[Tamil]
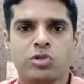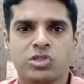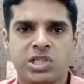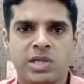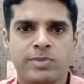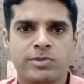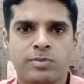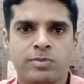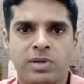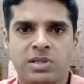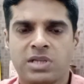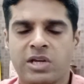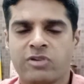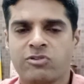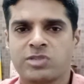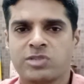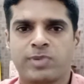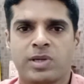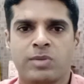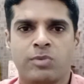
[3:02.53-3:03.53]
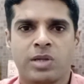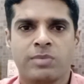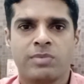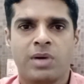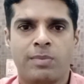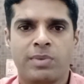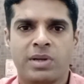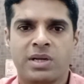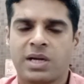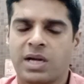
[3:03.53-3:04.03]
முஸ்லிம்ஸ் மட்டும் தான் இன்வெஸ்ட் பண்ண
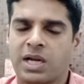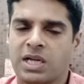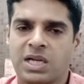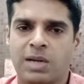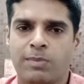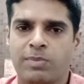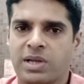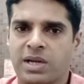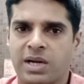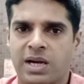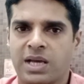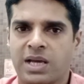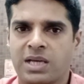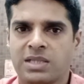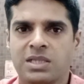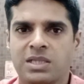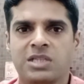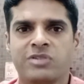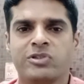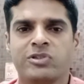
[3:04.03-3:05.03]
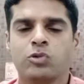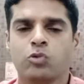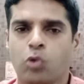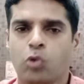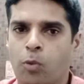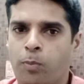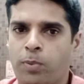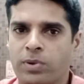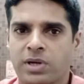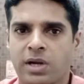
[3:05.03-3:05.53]
முடியுமா அப்படின்னு கேட்டிங்கன்னா அப்படி கிடையாது இது வந்து
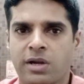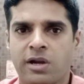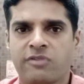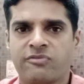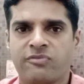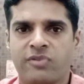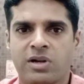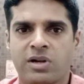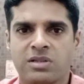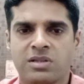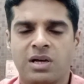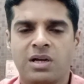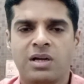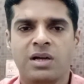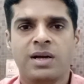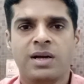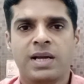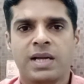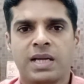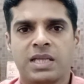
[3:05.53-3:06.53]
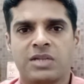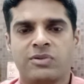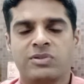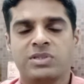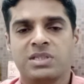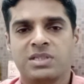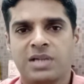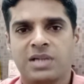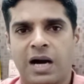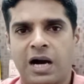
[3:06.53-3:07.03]
ஓப்பன் ஹண்ட்ரட் ஃபண்டு தான் இதில்
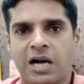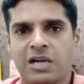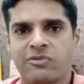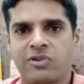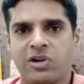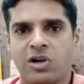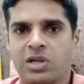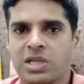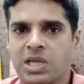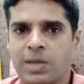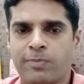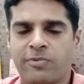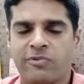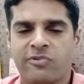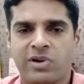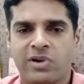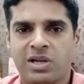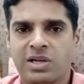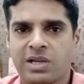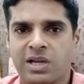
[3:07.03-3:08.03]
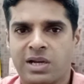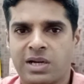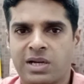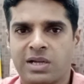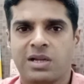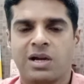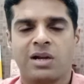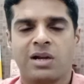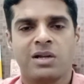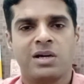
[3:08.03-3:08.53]
வந்து யார் வேணாலும் எப்போ வேணால்
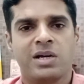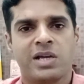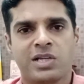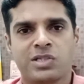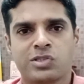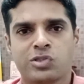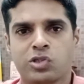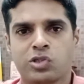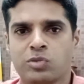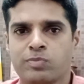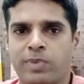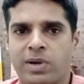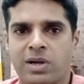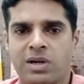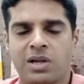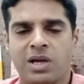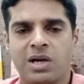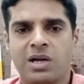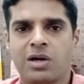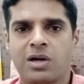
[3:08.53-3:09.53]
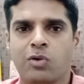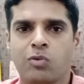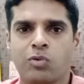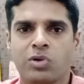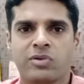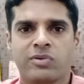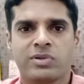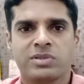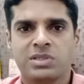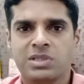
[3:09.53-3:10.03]
என்ட்ரி ஆகலாம் எக்ஸிட்டும் பண்ணலாம்
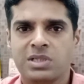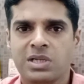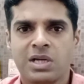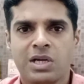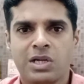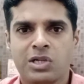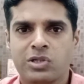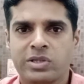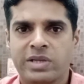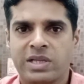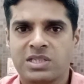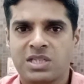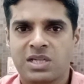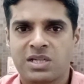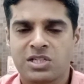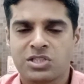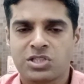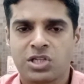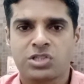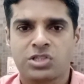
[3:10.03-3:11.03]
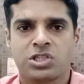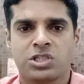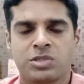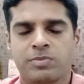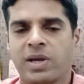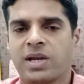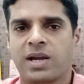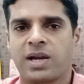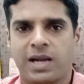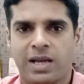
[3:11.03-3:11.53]
உங்களுக்கு வந்து எந்த
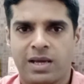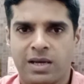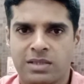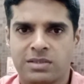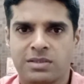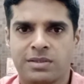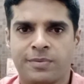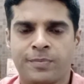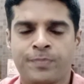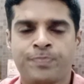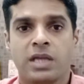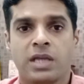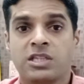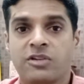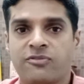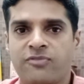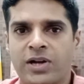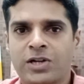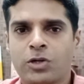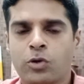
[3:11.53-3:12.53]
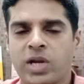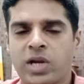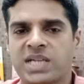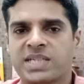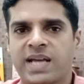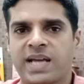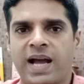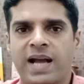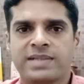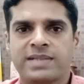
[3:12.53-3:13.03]
ரெஸ்ட்ரிக்ஷன்ஸுமே கிடையாது இந்த ஃபண்டுடைய
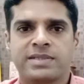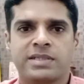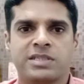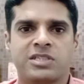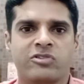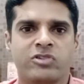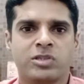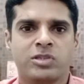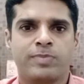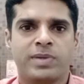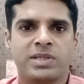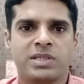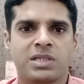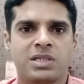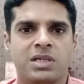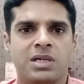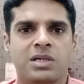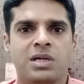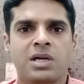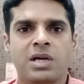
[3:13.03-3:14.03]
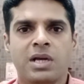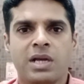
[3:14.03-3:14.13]
டாக்ஸேஷன் வந்து பார்த்தீங்கன்னா